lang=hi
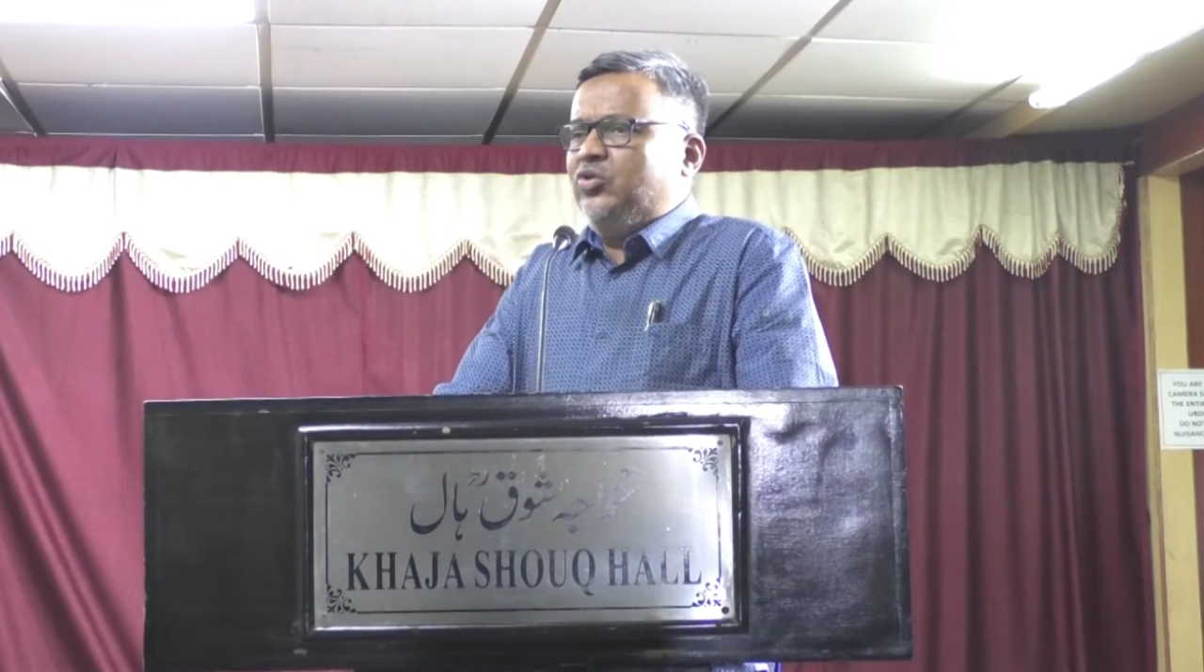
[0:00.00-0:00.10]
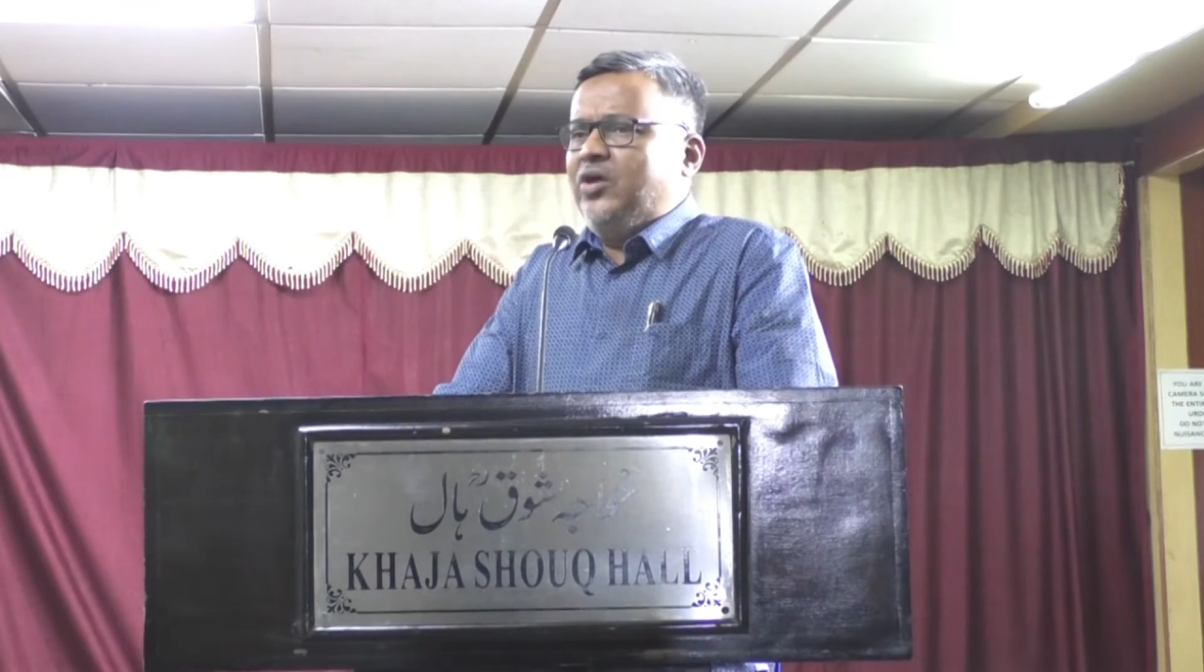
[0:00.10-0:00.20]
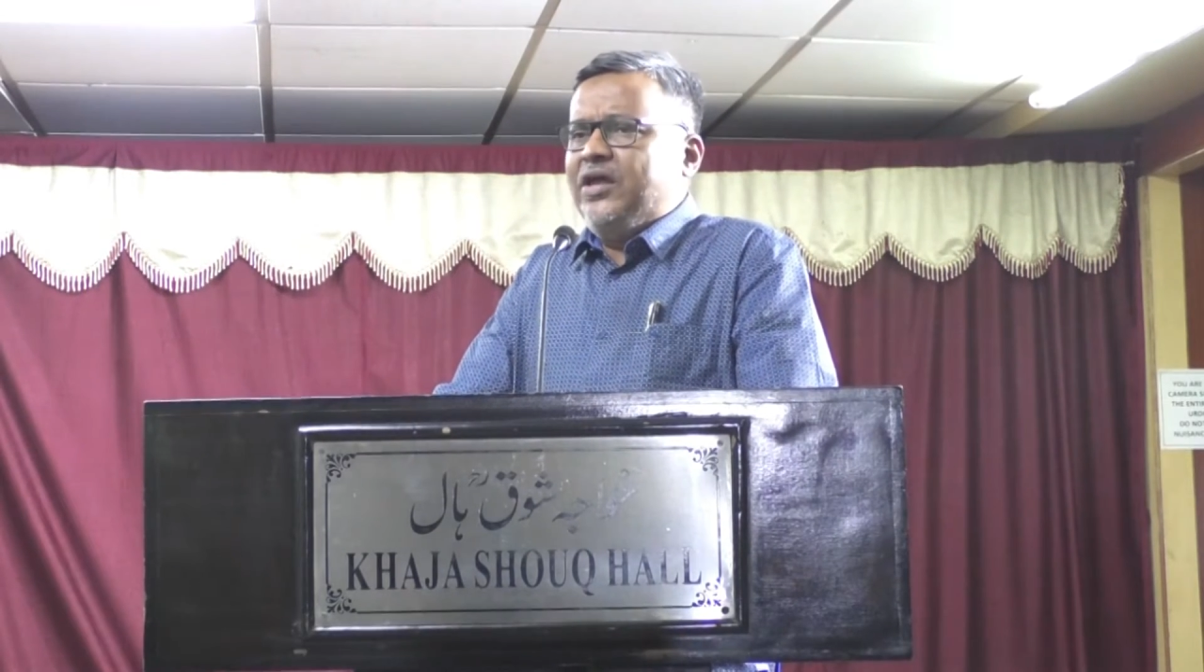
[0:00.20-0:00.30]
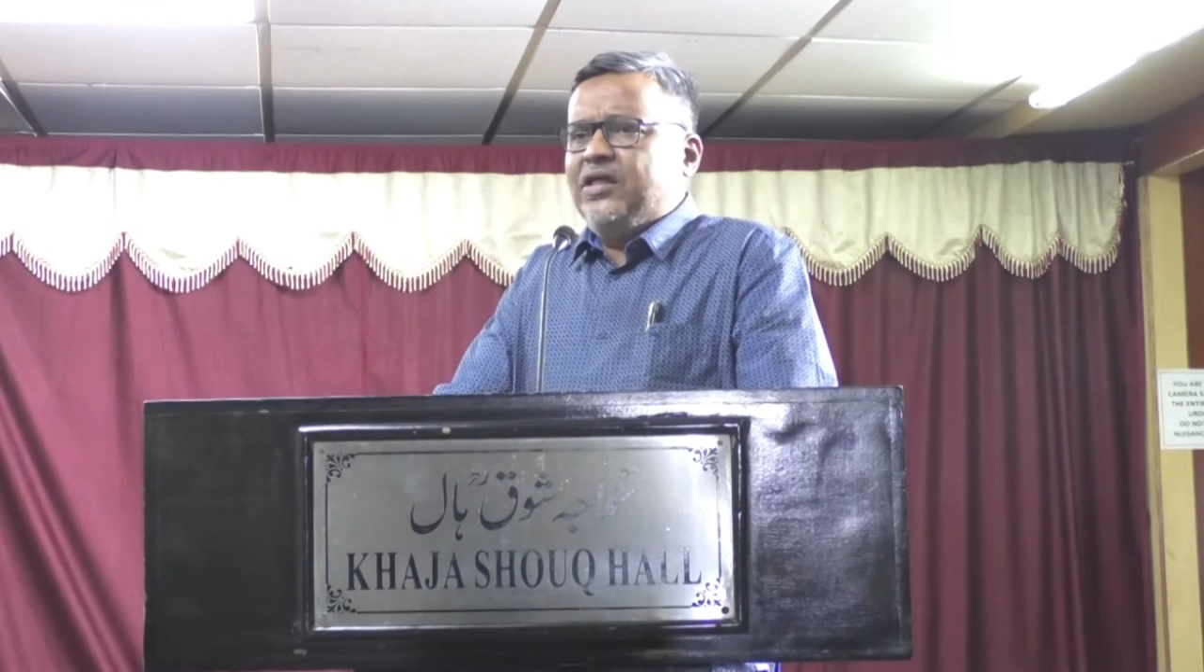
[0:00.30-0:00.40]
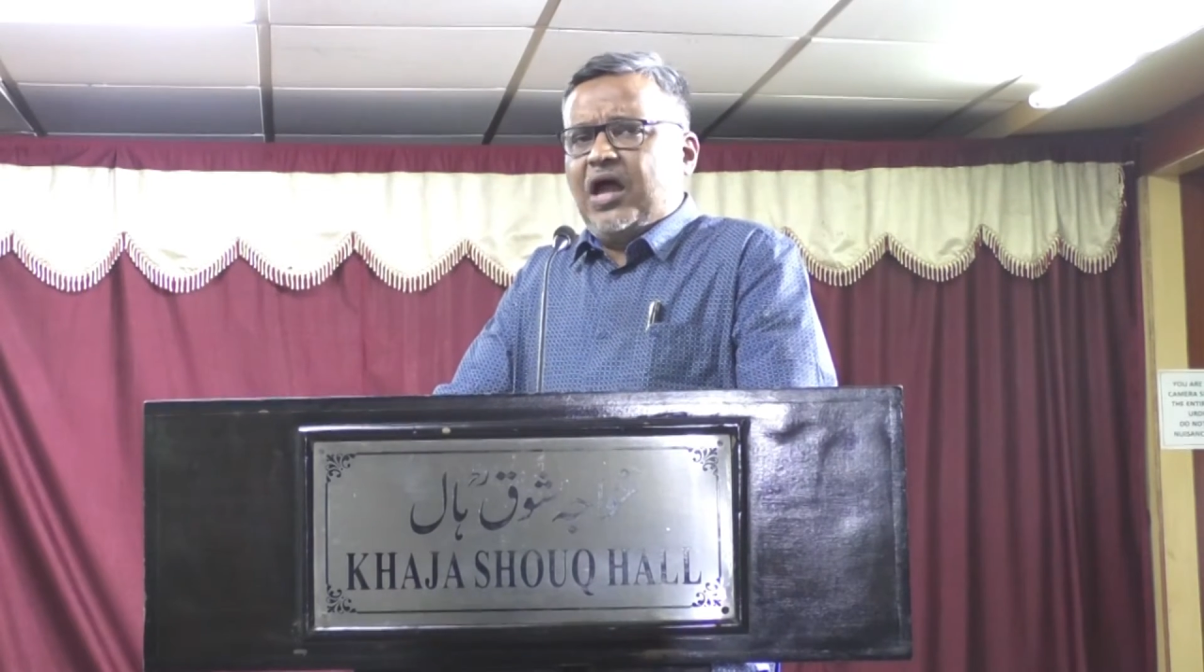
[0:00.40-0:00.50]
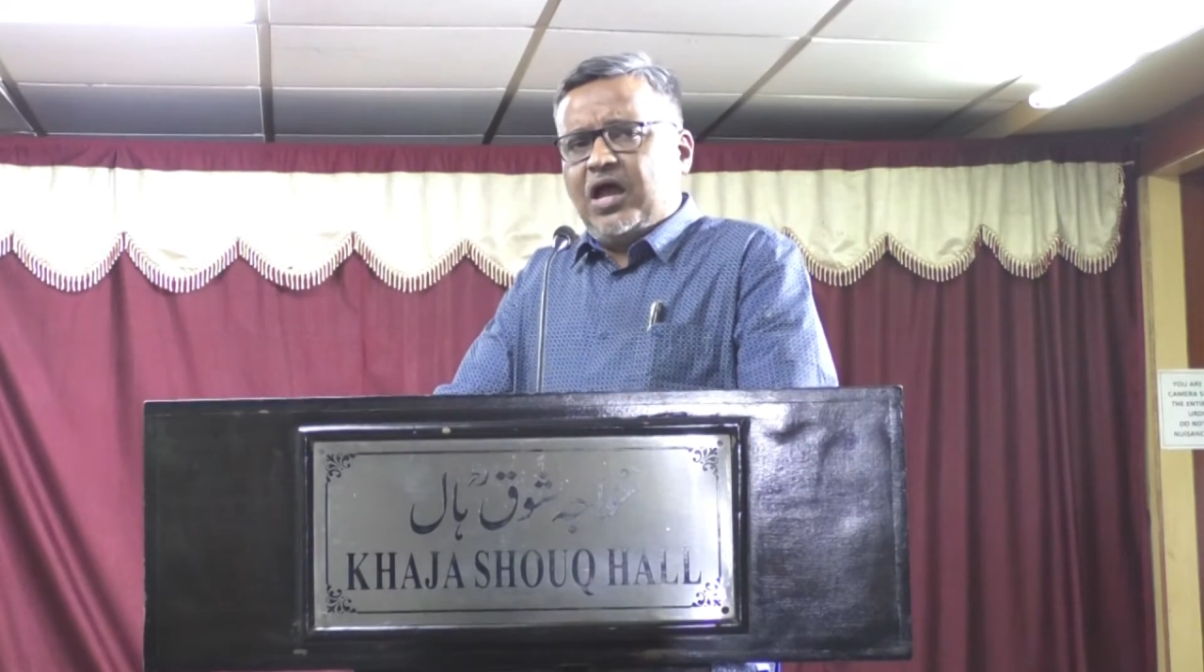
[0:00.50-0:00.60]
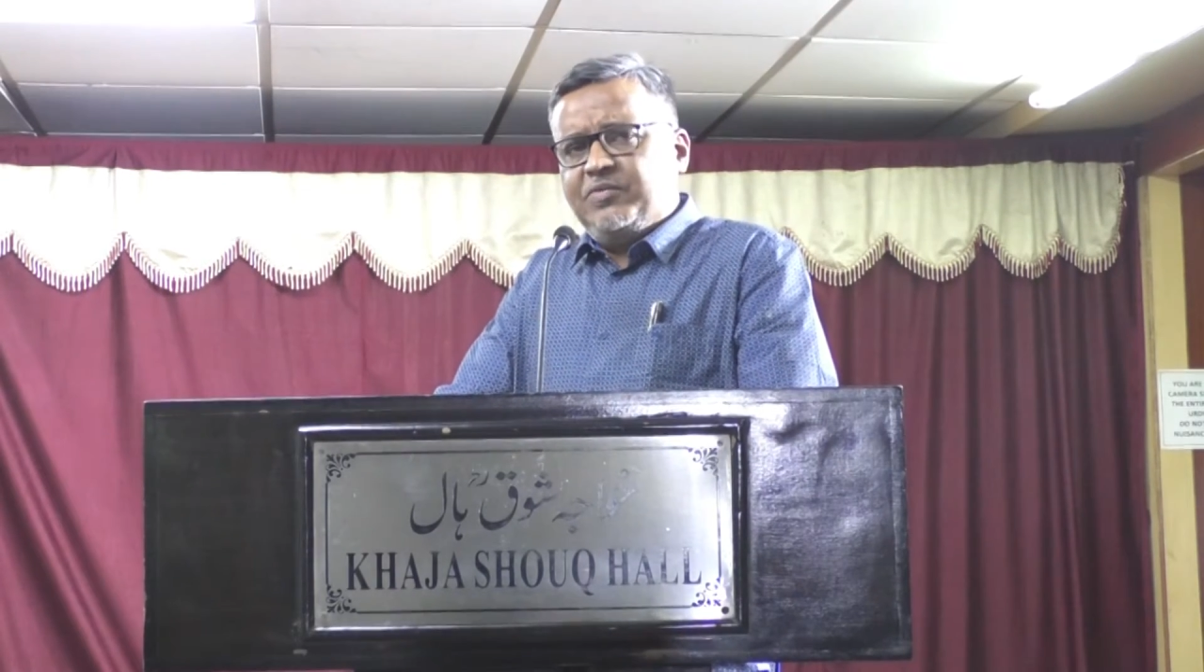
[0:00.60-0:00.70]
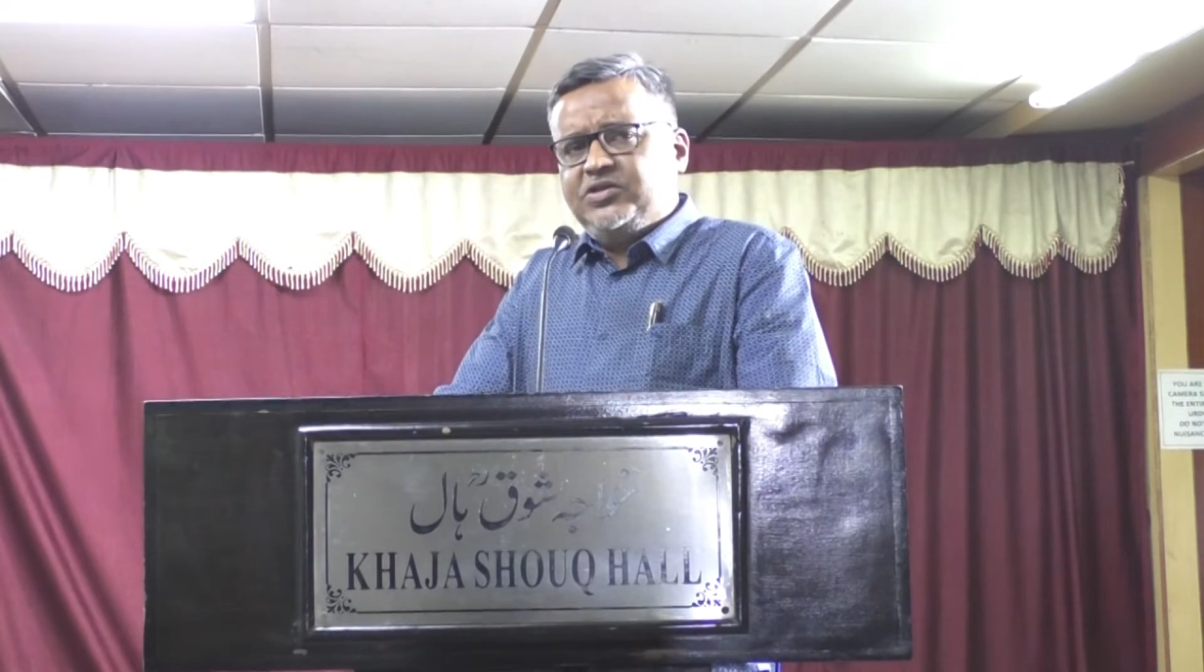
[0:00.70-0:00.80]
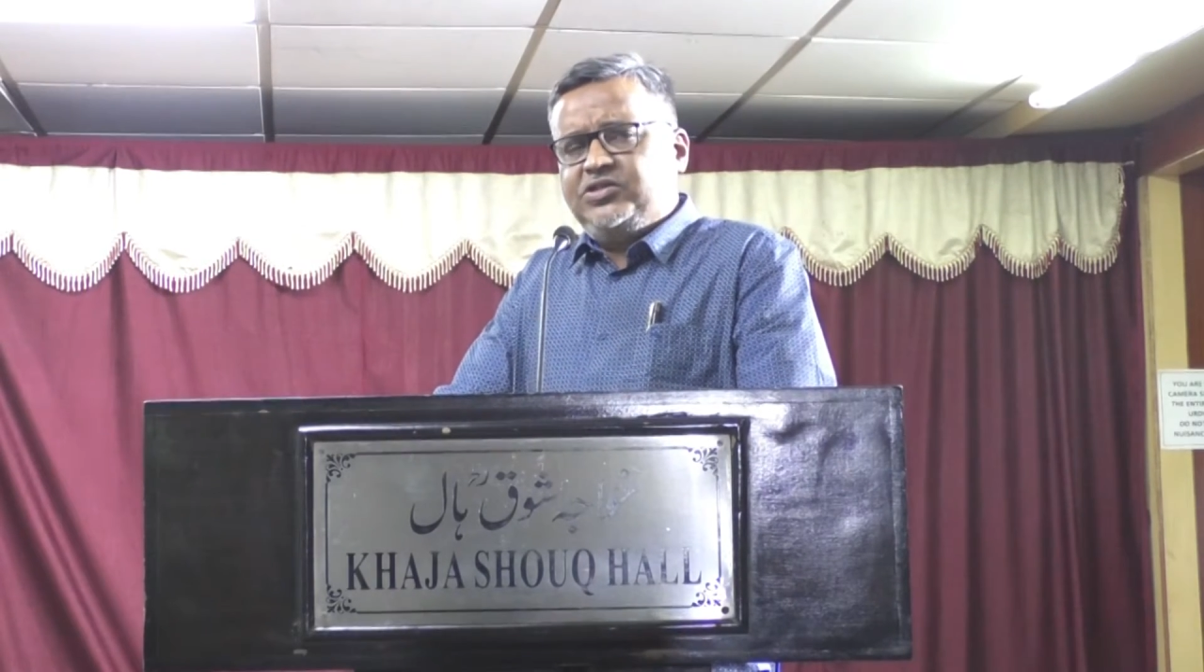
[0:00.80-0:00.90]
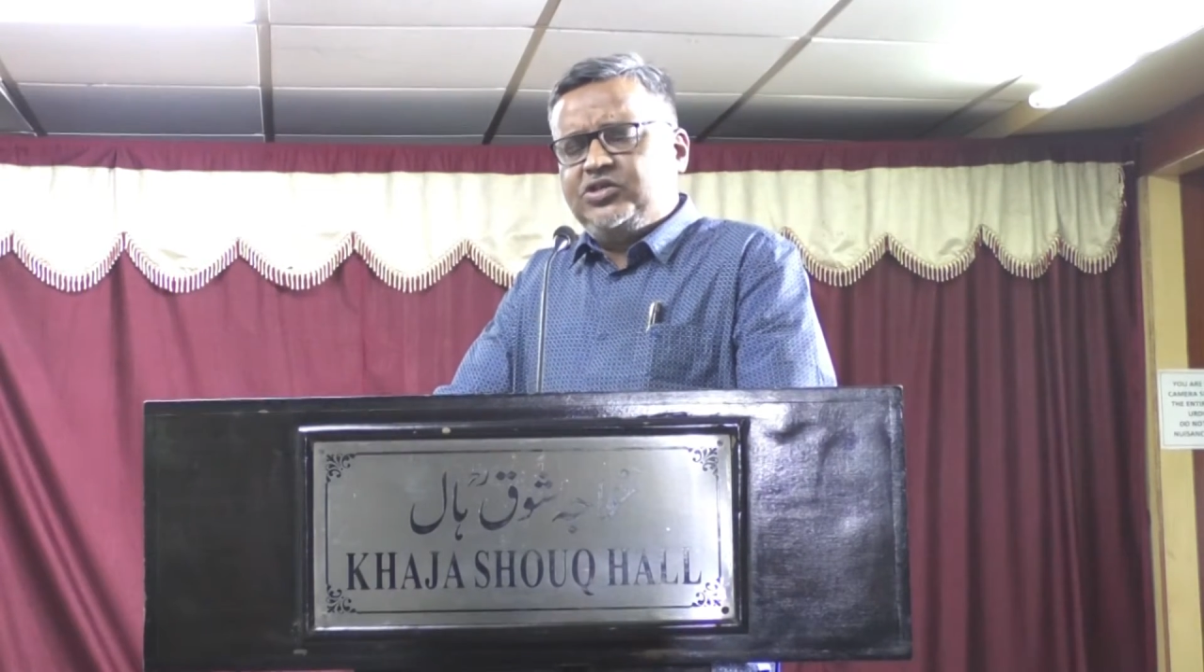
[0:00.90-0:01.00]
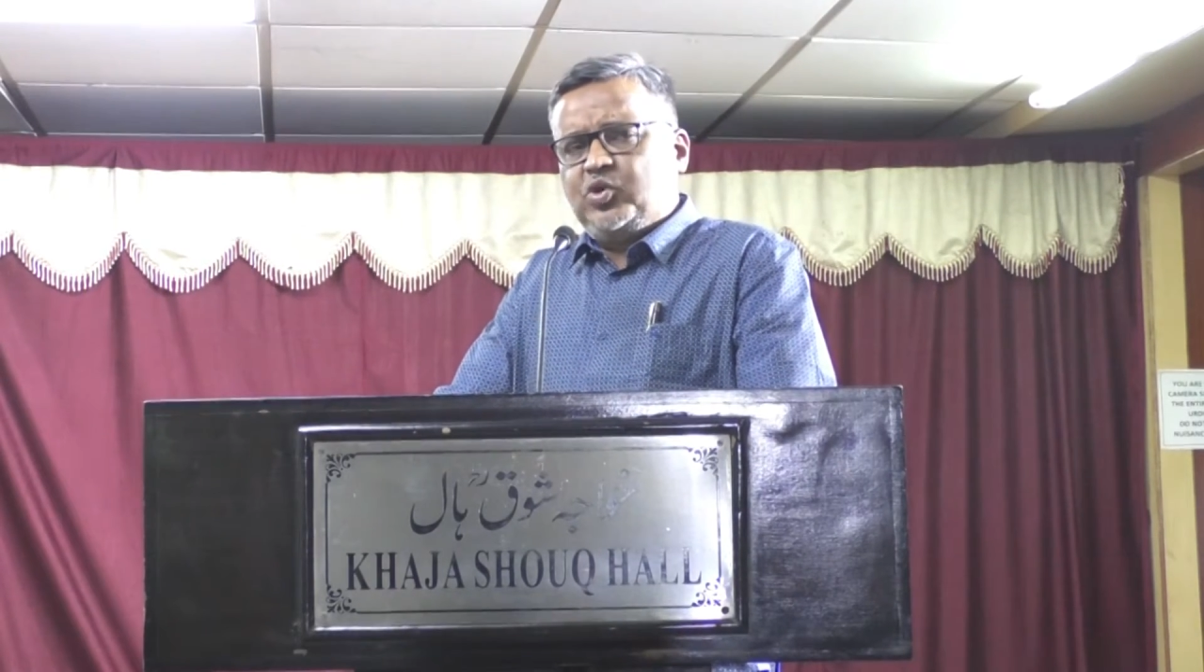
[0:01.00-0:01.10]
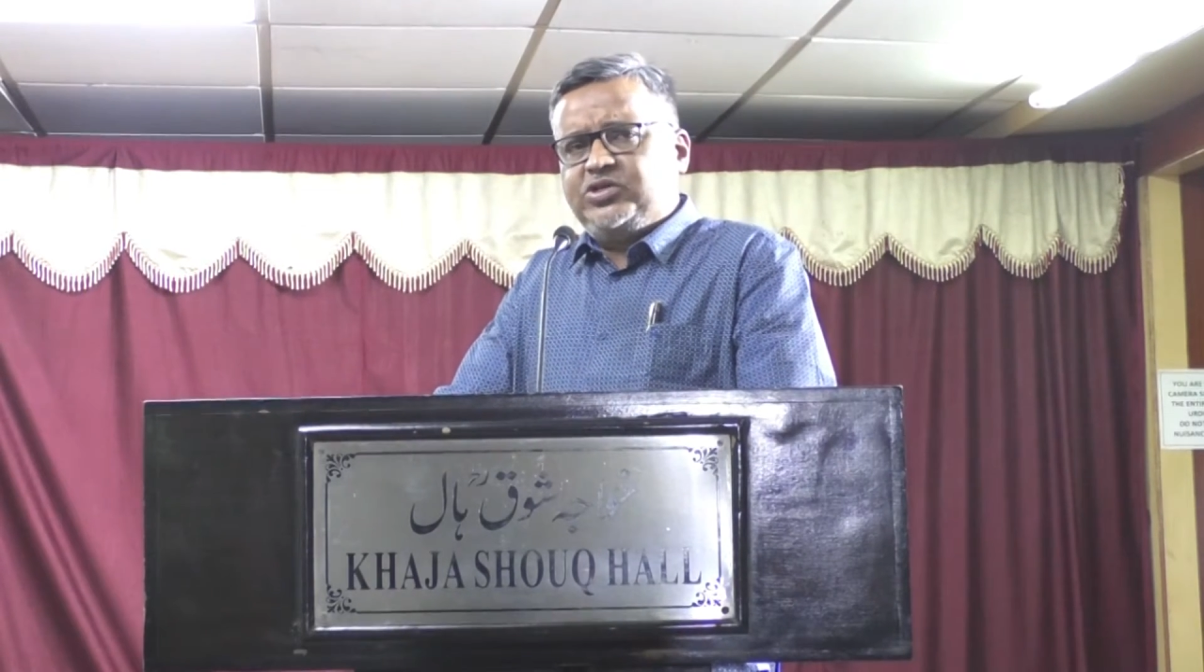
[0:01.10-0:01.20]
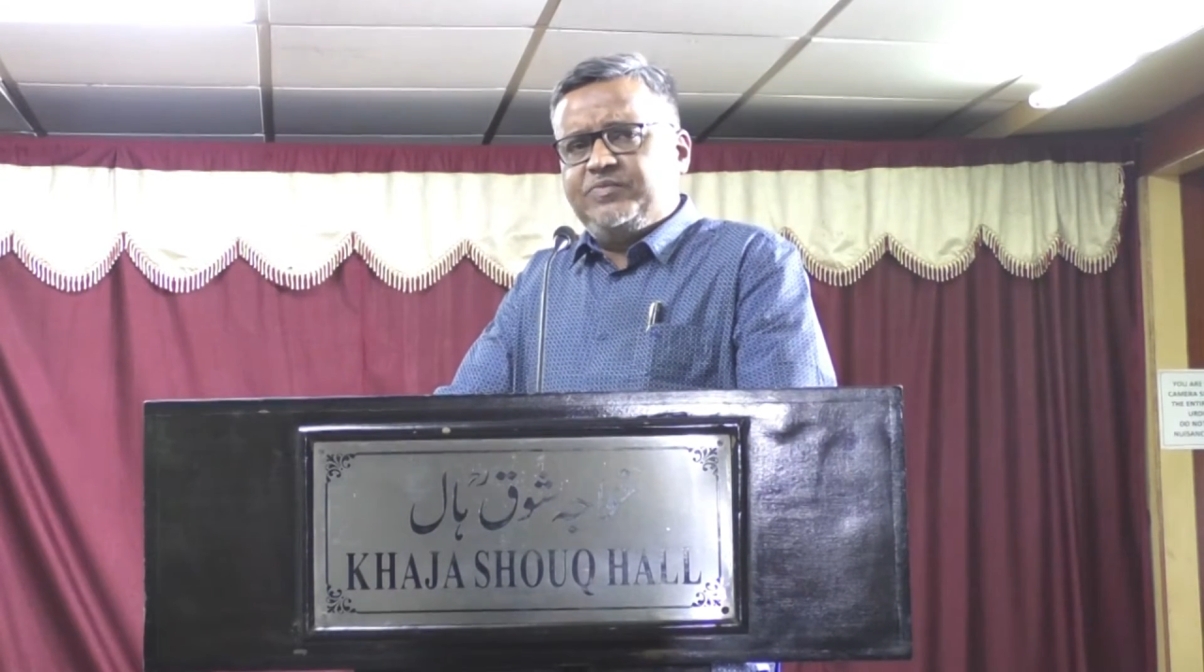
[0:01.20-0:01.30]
तो ए, आप इस चीज़ को